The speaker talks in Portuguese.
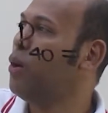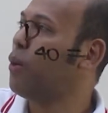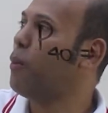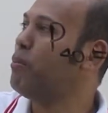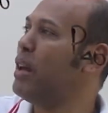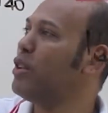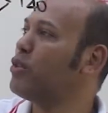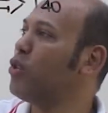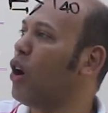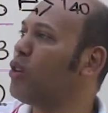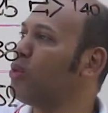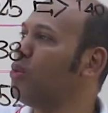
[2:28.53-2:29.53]
o
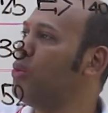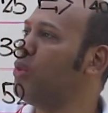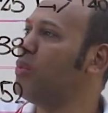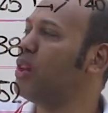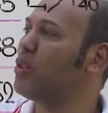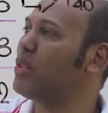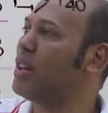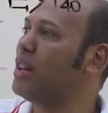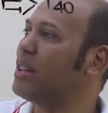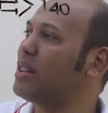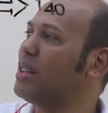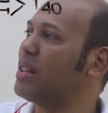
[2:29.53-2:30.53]
menor número
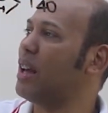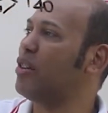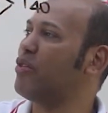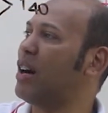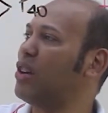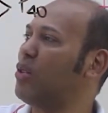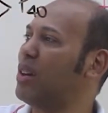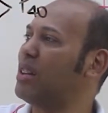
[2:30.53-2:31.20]
desse intervalo